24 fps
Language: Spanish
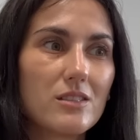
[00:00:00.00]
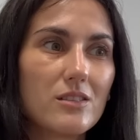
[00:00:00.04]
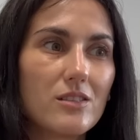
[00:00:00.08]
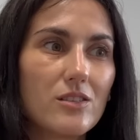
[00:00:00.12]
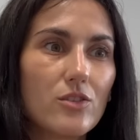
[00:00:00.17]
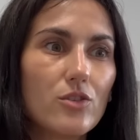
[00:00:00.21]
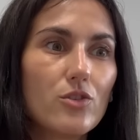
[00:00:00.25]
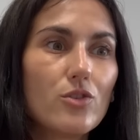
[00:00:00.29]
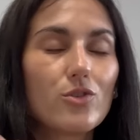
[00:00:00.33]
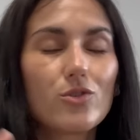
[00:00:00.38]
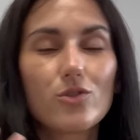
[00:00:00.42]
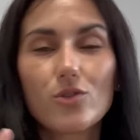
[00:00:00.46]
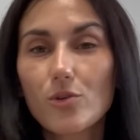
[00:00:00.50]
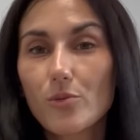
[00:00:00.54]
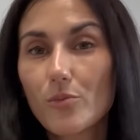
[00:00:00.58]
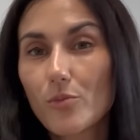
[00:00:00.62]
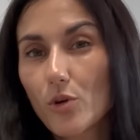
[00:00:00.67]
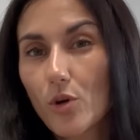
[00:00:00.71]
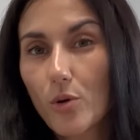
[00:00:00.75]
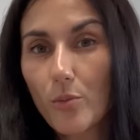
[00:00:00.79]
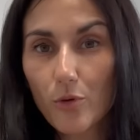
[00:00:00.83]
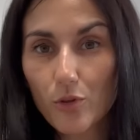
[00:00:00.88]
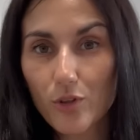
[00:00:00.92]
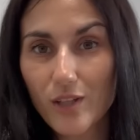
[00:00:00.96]

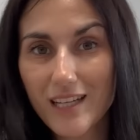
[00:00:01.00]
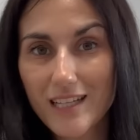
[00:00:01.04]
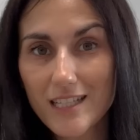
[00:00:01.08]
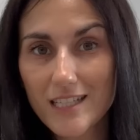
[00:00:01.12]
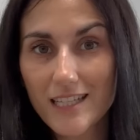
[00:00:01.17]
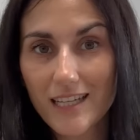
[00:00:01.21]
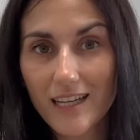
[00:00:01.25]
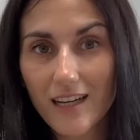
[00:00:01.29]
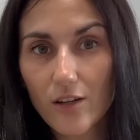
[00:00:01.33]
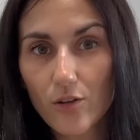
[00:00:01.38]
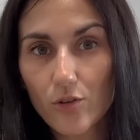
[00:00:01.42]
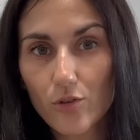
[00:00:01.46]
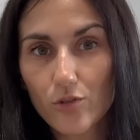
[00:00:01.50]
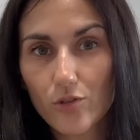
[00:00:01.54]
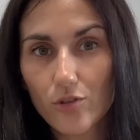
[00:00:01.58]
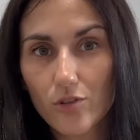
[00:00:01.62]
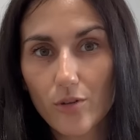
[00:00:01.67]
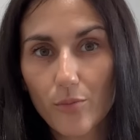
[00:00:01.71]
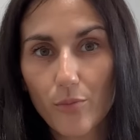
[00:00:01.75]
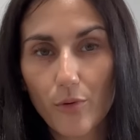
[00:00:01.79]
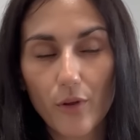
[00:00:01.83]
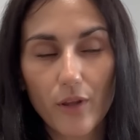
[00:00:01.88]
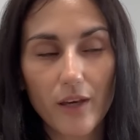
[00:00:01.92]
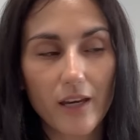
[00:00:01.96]
no como tan seca con otro
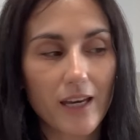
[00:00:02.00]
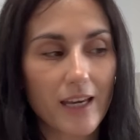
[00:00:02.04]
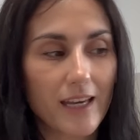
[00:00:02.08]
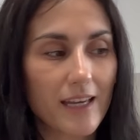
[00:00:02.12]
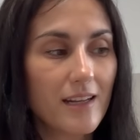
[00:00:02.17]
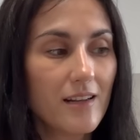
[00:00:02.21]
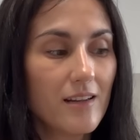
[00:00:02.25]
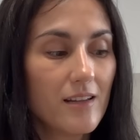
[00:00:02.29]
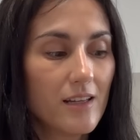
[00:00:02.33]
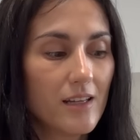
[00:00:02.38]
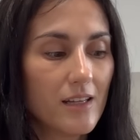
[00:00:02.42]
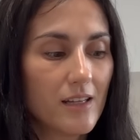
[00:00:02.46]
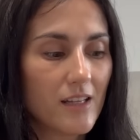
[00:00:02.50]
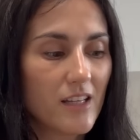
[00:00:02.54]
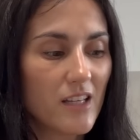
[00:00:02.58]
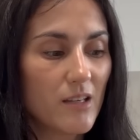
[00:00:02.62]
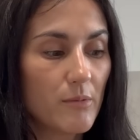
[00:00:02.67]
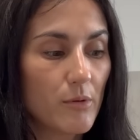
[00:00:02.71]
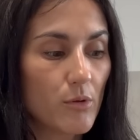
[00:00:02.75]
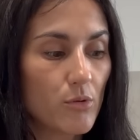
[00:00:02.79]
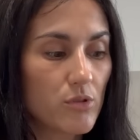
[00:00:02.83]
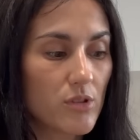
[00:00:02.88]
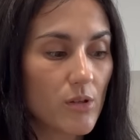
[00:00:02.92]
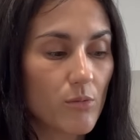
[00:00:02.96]
tipo de gel y
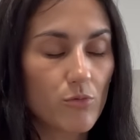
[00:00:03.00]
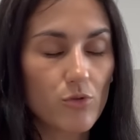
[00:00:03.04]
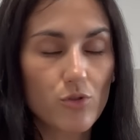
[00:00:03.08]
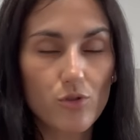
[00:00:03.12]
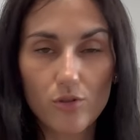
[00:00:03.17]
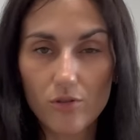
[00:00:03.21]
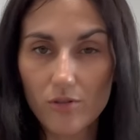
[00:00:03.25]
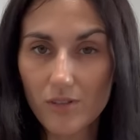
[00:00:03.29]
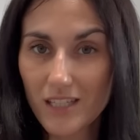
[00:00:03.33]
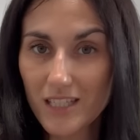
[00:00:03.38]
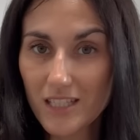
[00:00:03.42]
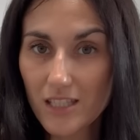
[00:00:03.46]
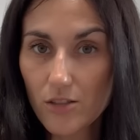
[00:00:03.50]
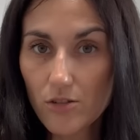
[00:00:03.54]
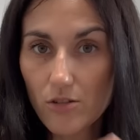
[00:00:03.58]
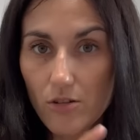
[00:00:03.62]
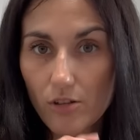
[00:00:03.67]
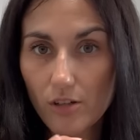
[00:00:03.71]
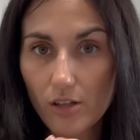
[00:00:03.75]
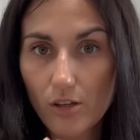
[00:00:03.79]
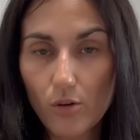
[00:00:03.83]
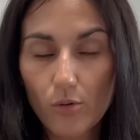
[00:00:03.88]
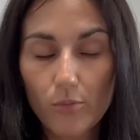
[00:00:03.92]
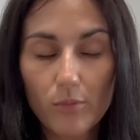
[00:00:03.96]
me gusta mucho. Este os lo
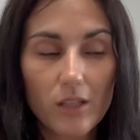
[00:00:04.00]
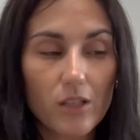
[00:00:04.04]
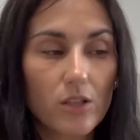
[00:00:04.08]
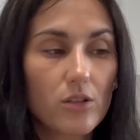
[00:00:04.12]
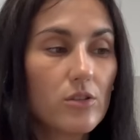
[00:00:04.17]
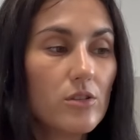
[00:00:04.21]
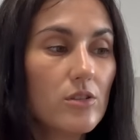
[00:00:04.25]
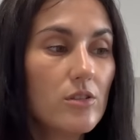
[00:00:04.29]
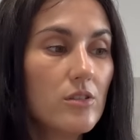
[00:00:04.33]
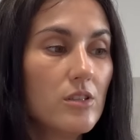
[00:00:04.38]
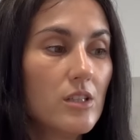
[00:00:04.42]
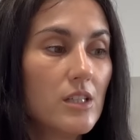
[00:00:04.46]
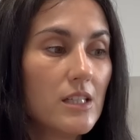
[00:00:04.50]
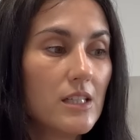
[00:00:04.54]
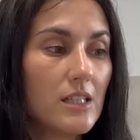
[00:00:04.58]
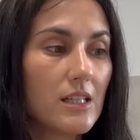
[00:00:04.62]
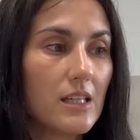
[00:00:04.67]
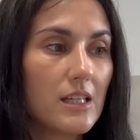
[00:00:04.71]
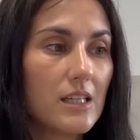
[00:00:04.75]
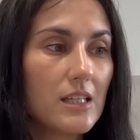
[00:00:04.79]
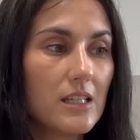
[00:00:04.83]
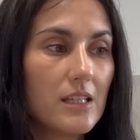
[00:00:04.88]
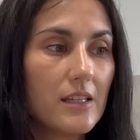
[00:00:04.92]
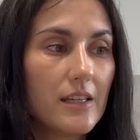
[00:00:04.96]
recomiendo
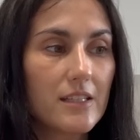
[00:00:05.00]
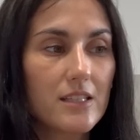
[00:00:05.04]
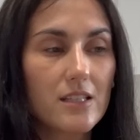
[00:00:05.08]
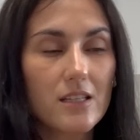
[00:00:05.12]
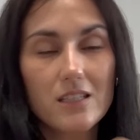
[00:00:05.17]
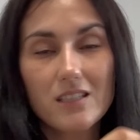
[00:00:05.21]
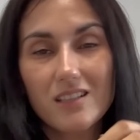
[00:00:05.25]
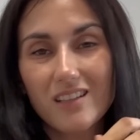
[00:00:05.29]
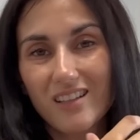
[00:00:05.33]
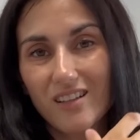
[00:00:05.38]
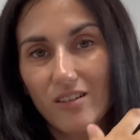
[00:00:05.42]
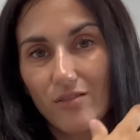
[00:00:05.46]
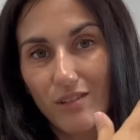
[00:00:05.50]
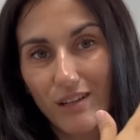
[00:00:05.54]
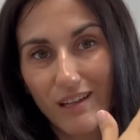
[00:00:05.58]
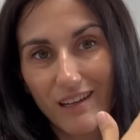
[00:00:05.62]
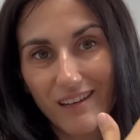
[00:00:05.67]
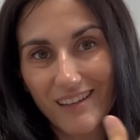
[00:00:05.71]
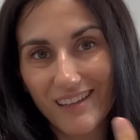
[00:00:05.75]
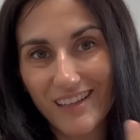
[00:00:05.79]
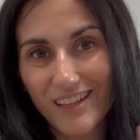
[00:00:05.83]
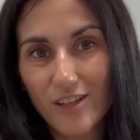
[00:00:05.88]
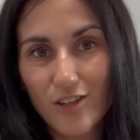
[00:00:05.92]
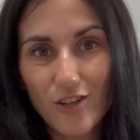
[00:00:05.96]
y ya sabéis que tiene
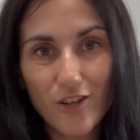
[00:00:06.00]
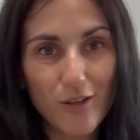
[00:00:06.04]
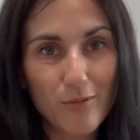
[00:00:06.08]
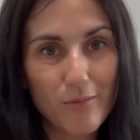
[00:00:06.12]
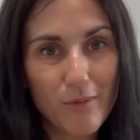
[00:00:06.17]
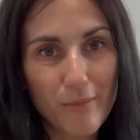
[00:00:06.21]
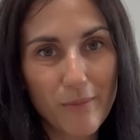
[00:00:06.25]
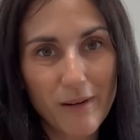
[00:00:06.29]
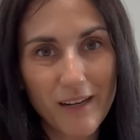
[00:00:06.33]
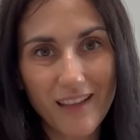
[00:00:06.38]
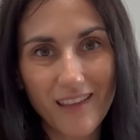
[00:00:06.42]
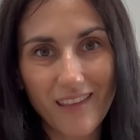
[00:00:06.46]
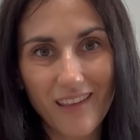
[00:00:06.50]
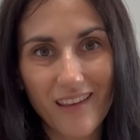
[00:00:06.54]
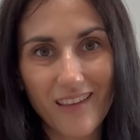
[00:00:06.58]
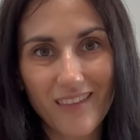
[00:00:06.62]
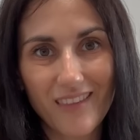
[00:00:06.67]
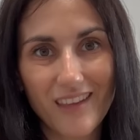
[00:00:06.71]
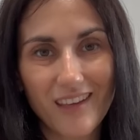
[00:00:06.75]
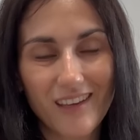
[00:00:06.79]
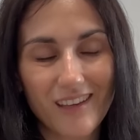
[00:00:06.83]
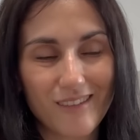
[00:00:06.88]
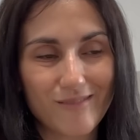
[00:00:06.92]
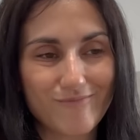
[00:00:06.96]
una enorme variedad
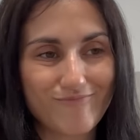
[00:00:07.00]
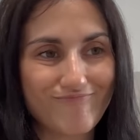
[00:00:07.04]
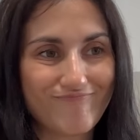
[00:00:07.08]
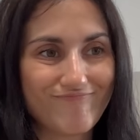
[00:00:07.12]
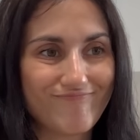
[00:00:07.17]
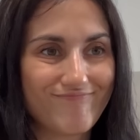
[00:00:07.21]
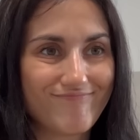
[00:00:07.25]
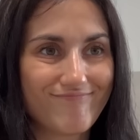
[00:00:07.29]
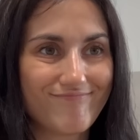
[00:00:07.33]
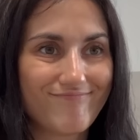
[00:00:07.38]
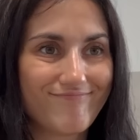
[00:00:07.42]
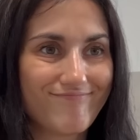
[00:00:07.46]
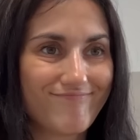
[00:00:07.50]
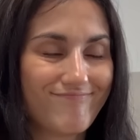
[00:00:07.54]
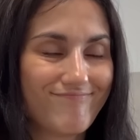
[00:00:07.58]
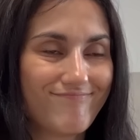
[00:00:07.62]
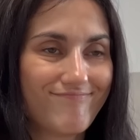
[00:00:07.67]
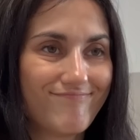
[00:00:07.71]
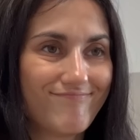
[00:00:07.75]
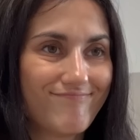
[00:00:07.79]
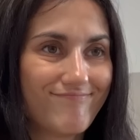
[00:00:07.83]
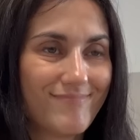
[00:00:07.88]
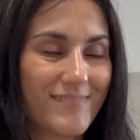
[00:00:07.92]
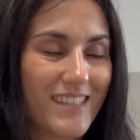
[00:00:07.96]
de
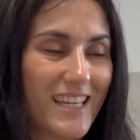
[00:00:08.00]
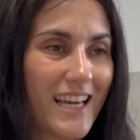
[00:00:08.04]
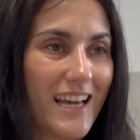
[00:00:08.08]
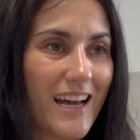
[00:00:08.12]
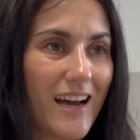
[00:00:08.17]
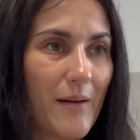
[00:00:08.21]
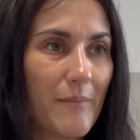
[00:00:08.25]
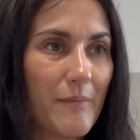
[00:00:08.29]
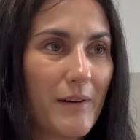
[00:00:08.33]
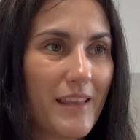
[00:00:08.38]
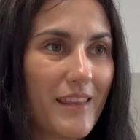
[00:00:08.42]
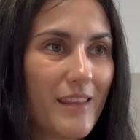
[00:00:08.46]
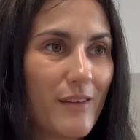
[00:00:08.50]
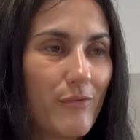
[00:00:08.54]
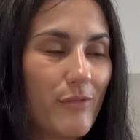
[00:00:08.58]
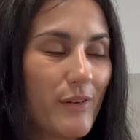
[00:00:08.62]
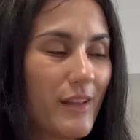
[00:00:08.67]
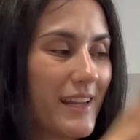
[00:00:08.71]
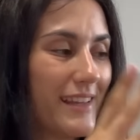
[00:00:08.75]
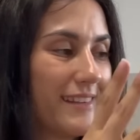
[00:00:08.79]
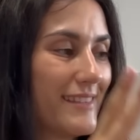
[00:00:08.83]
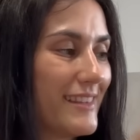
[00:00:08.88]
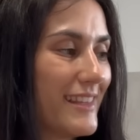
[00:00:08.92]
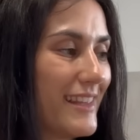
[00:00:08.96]
gama
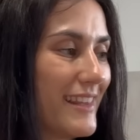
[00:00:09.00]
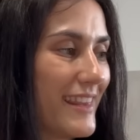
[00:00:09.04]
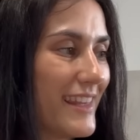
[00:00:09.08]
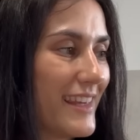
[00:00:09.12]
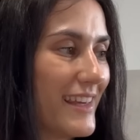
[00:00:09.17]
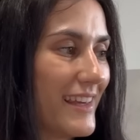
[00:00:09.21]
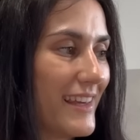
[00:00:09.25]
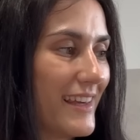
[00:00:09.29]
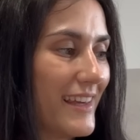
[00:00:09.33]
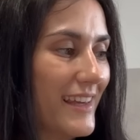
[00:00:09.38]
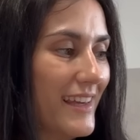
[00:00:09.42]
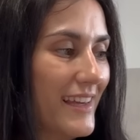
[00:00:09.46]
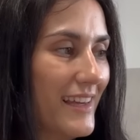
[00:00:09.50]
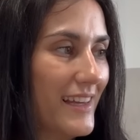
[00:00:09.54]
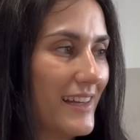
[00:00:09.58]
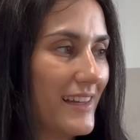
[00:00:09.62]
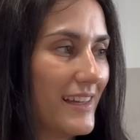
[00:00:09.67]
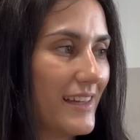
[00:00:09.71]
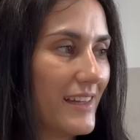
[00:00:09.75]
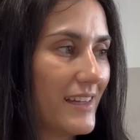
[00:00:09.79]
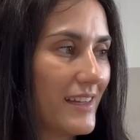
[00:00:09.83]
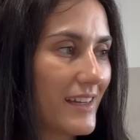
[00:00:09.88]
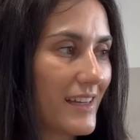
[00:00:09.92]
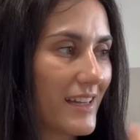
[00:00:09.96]
diferente de
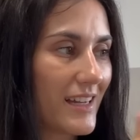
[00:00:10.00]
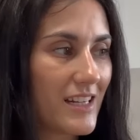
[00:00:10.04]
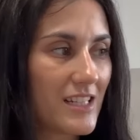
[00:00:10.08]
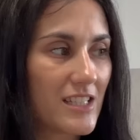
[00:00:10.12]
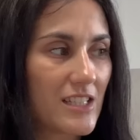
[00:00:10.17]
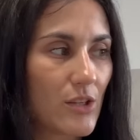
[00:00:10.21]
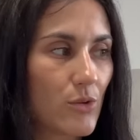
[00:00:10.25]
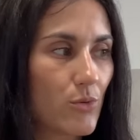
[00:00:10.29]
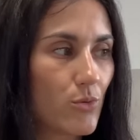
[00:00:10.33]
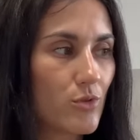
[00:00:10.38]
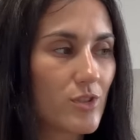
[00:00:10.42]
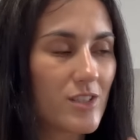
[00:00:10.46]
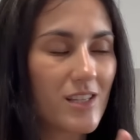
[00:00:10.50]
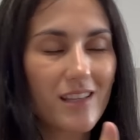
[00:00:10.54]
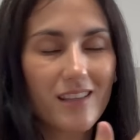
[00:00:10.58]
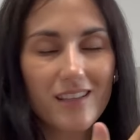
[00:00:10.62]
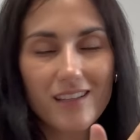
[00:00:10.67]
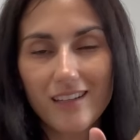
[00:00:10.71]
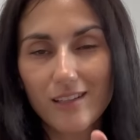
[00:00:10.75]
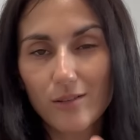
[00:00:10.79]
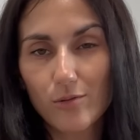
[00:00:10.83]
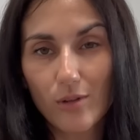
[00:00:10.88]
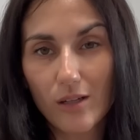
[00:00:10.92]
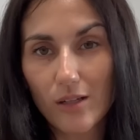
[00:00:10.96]
eh, geles de ducha de
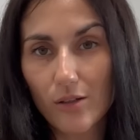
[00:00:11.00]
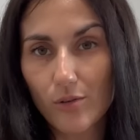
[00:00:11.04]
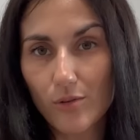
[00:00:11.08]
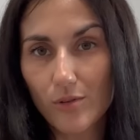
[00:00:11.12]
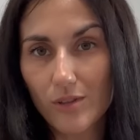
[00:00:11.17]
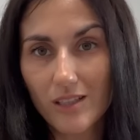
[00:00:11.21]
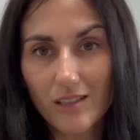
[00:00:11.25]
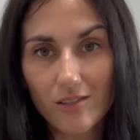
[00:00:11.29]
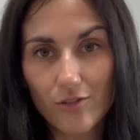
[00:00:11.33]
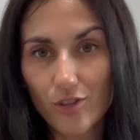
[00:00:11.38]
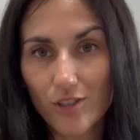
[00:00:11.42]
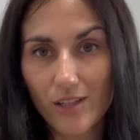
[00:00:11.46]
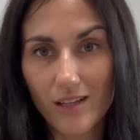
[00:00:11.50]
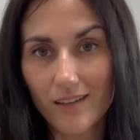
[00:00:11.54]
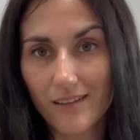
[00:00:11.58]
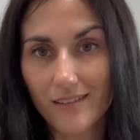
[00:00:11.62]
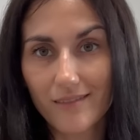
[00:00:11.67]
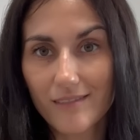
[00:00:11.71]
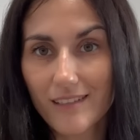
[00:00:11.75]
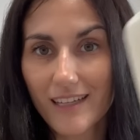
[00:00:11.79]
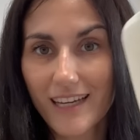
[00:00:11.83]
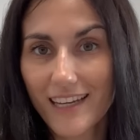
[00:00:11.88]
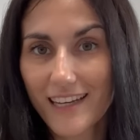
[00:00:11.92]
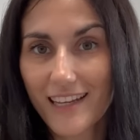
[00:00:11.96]
Natural Honey, o
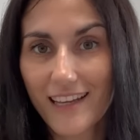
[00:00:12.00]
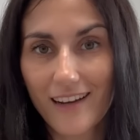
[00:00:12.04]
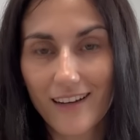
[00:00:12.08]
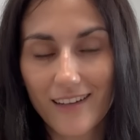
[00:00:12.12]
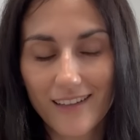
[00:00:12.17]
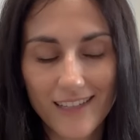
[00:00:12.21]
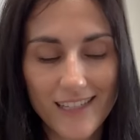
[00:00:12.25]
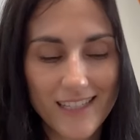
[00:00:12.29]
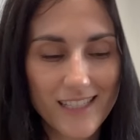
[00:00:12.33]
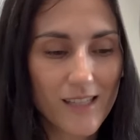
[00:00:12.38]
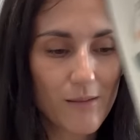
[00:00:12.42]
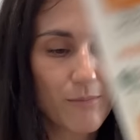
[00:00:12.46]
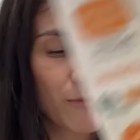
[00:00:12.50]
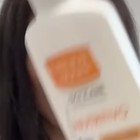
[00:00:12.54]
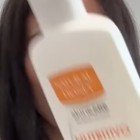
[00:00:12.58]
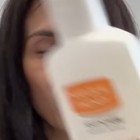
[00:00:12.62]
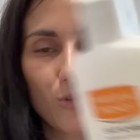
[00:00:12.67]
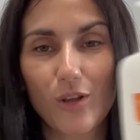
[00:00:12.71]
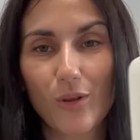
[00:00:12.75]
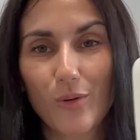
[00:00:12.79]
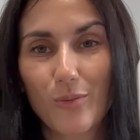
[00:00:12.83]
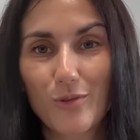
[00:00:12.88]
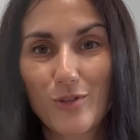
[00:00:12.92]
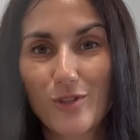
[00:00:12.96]
sea, genial, este me ha
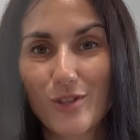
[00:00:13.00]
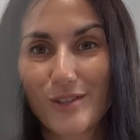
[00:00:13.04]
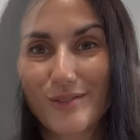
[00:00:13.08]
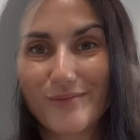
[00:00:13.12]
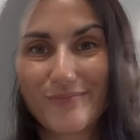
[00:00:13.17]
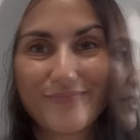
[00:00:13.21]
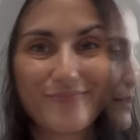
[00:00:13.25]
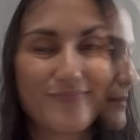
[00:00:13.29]
gustado mucho.